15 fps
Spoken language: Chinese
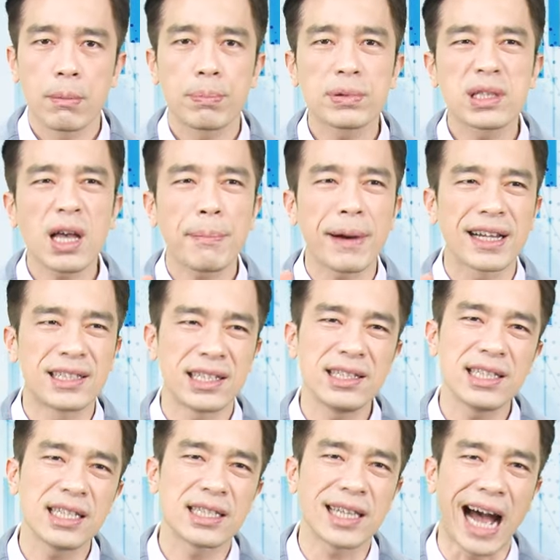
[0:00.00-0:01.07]
不是要把经
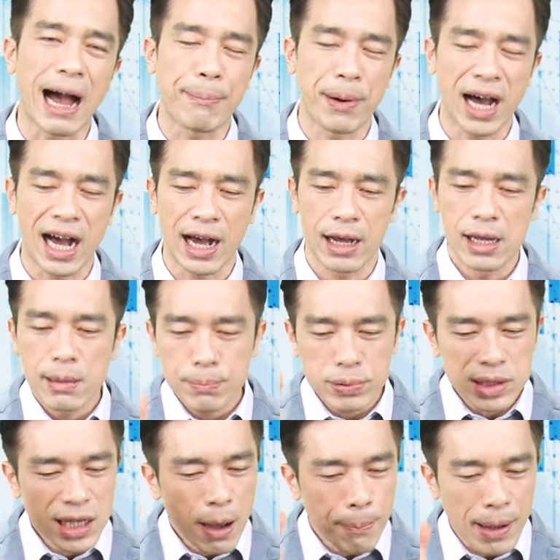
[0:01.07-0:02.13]
济打趴，不
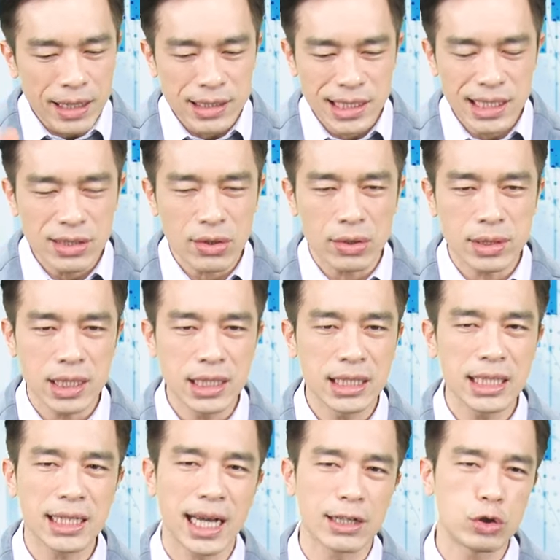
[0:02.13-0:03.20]
是要把金融体
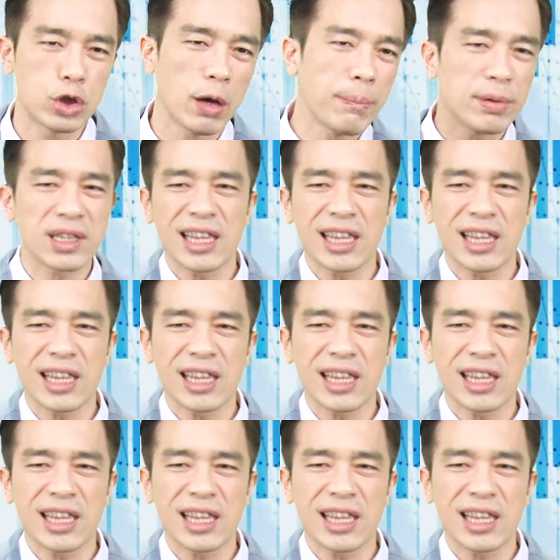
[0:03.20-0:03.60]
系给全部